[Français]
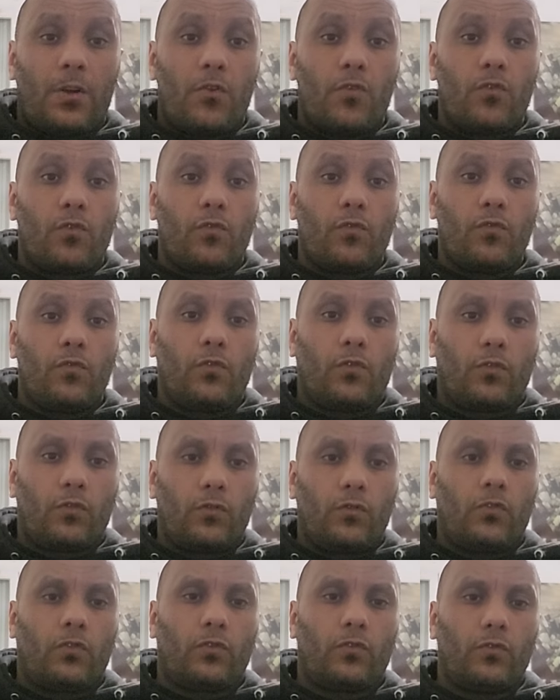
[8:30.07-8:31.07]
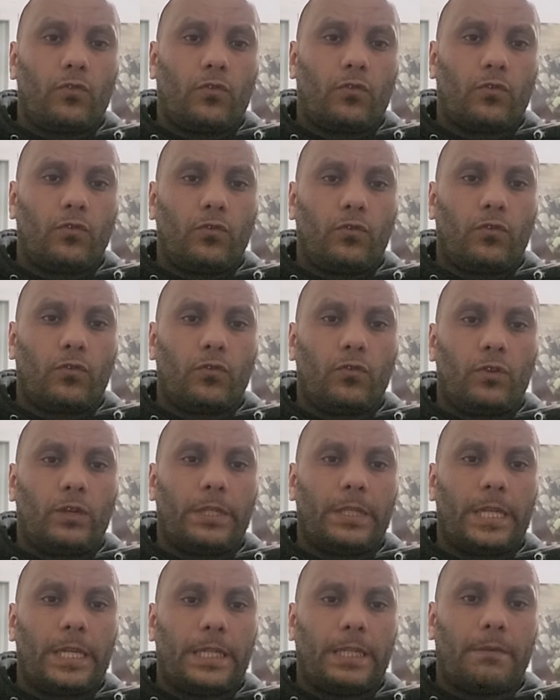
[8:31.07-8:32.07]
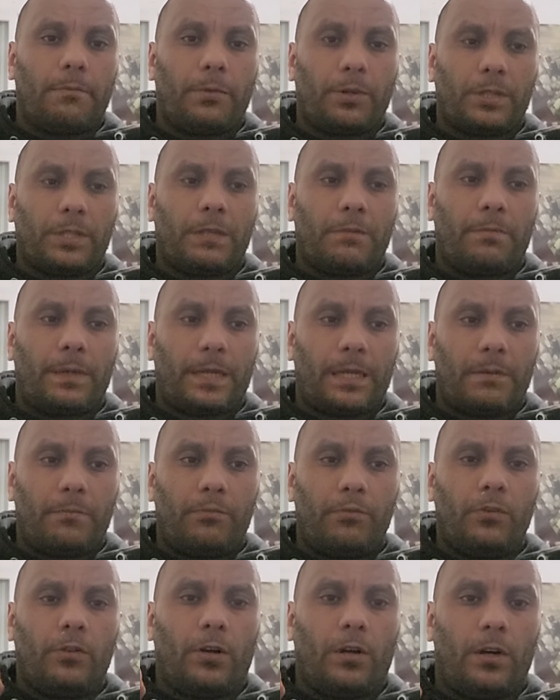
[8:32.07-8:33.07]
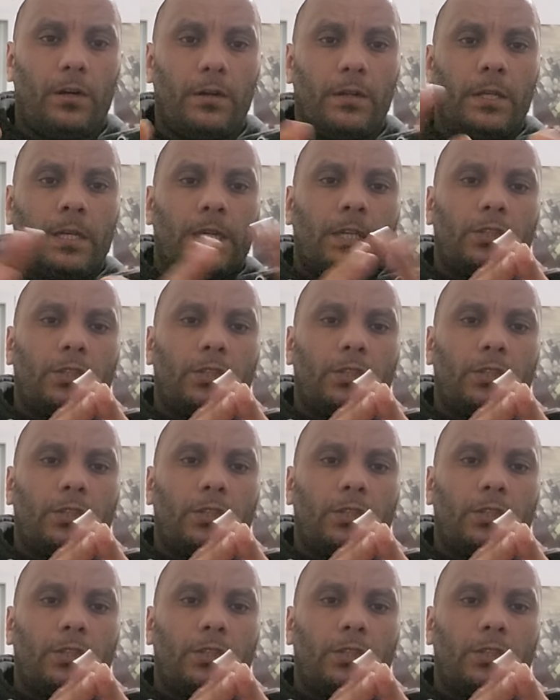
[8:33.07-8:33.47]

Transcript: Lourd, lourd, lourd, lourd, lourd. Il a été porté par les plus grands.